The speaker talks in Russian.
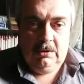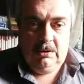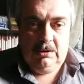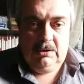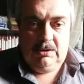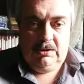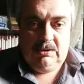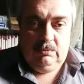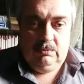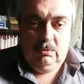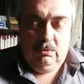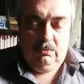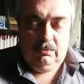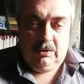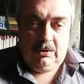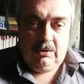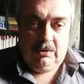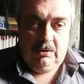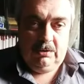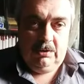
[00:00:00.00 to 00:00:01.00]

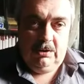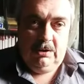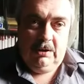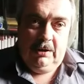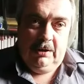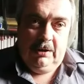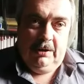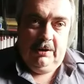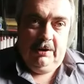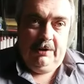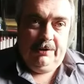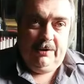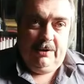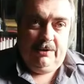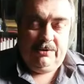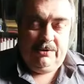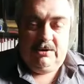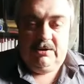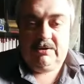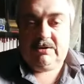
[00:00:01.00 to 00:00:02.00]
зимовка,
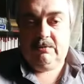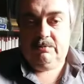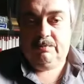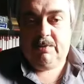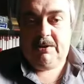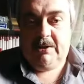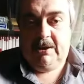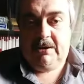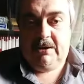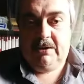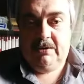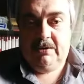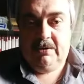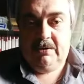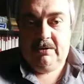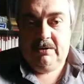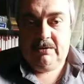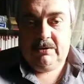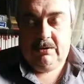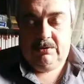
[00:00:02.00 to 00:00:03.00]
должны совпадать,
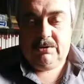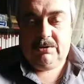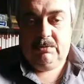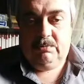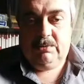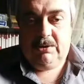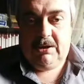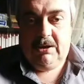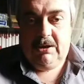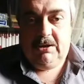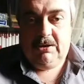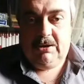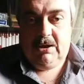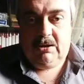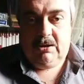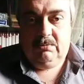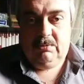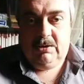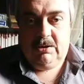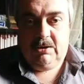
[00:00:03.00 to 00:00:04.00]
должны быть
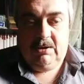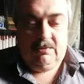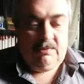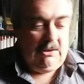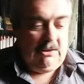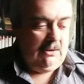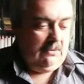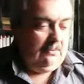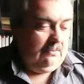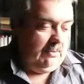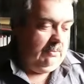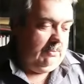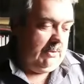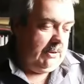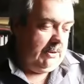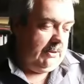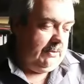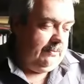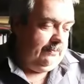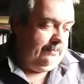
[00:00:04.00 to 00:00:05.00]
одинаковыми для всех выборок.